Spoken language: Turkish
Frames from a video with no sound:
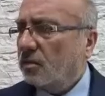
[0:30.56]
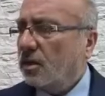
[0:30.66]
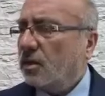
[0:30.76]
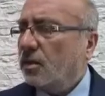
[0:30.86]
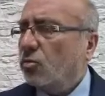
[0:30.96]

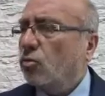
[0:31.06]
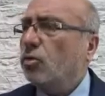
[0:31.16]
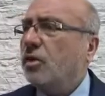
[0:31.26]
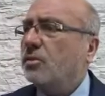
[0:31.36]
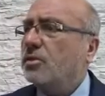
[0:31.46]
ve
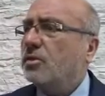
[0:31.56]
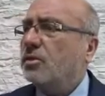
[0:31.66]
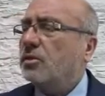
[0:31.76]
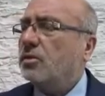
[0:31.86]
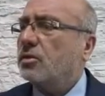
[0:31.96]

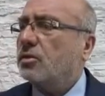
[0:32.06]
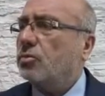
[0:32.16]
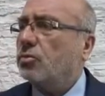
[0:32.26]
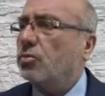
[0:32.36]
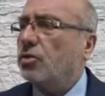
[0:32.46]
ülkemiz
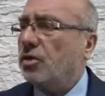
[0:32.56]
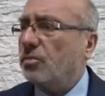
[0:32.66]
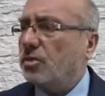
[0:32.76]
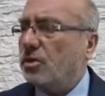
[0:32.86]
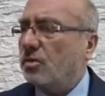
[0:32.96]

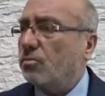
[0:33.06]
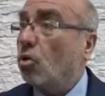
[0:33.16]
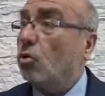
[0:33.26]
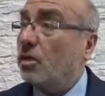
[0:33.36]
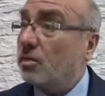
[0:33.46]
Türkiye'mize,
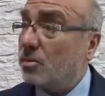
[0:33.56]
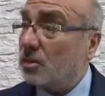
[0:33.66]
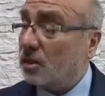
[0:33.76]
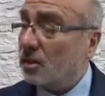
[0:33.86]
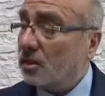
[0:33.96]

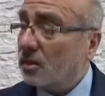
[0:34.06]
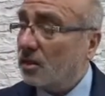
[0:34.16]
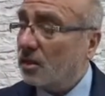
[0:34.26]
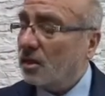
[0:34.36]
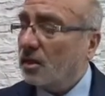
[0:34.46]
bölgemize
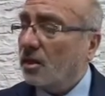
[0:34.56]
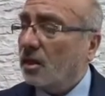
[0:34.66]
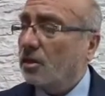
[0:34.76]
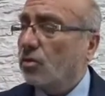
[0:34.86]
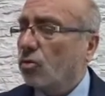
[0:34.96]

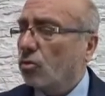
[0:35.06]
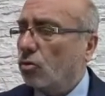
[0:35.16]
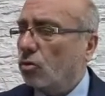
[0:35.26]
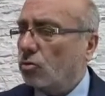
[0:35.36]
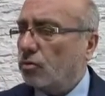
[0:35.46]
hayırlı
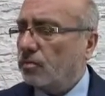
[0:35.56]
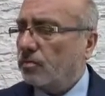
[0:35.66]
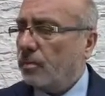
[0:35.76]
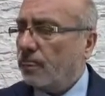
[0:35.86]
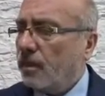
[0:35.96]
uğurlu olsun.
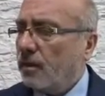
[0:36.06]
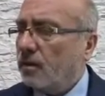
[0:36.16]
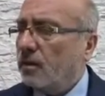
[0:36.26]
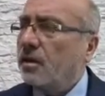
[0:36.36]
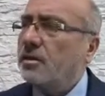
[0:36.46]

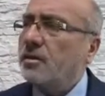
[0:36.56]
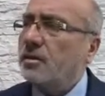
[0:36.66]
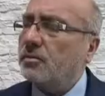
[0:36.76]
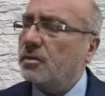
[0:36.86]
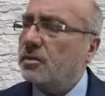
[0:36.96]

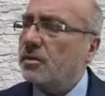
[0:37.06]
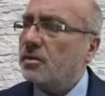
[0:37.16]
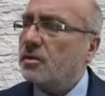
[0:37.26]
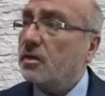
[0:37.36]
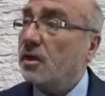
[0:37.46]
Kayserimiz
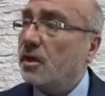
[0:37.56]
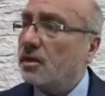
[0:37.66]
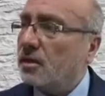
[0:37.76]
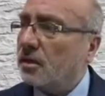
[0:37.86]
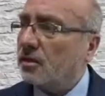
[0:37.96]

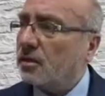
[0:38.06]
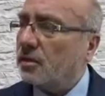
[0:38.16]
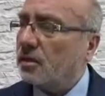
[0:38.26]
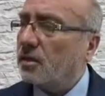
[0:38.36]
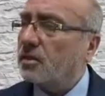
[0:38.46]
sanayi
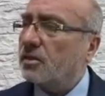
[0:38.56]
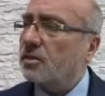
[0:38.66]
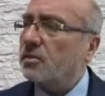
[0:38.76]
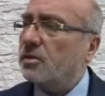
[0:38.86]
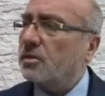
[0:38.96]
kenti,
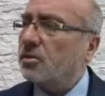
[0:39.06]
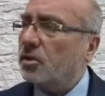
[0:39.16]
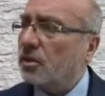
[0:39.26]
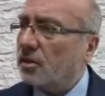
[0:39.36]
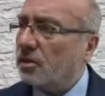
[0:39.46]
Kayserimiz
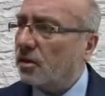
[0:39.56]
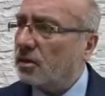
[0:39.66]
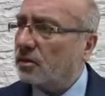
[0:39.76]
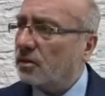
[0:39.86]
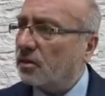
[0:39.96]
ticaret
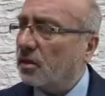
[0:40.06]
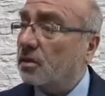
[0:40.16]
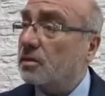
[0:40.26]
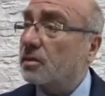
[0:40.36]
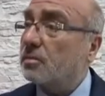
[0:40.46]
kenti,
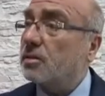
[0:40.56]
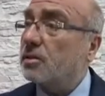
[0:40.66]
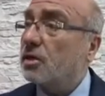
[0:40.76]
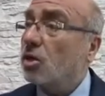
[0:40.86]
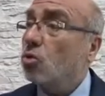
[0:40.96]

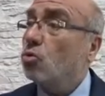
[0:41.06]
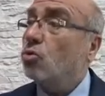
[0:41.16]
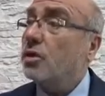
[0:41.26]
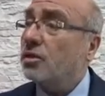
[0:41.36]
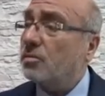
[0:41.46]
Kayserimiz
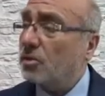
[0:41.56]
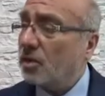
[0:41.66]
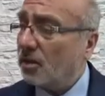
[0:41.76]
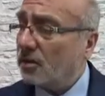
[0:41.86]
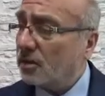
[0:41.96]
üretim
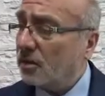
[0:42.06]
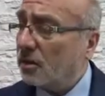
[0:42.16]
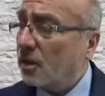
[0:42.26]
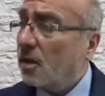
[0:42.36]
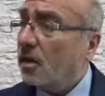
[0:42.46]
kenti,
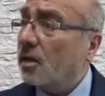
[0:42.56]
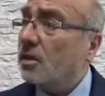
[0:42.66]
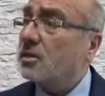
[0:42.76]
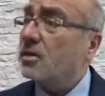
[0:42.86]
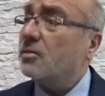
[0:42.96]

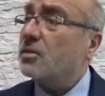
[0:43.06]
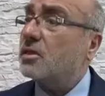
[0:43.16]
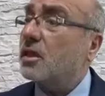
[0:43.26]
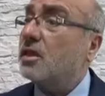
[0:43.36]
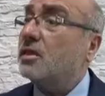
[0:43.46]

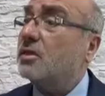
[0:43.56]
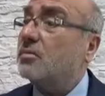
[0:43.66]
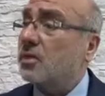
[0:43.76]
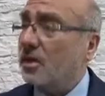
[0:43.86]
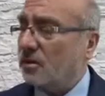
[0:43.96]
Kayserimiz
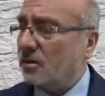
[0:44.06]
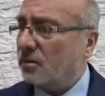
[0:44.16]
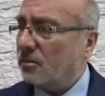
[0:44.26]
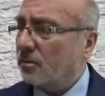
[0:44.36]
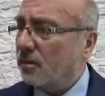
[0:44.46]
eğitim
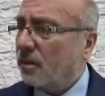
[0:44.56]
kenti.